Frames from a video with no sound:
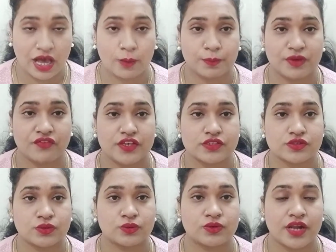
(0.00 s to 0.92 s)
आपके
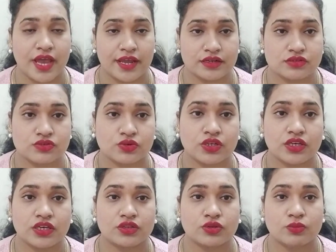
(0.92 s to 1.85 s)
फेस को ड्राइनेस हो
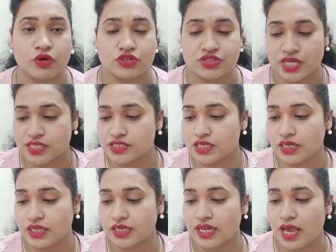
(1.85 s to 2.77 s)
रही है तो मॉइस्चराइज
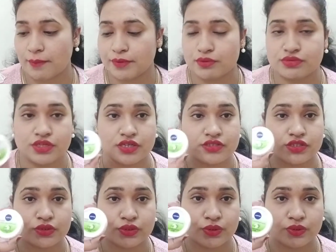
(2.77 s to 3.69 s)
करने के लिए आप यूज़ कर
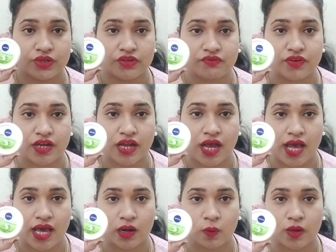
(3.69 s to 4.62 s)
सकते हो निव्या का
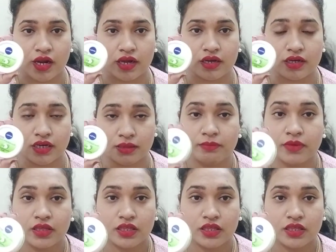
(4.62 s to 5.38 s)
एलोवेरा क्रीम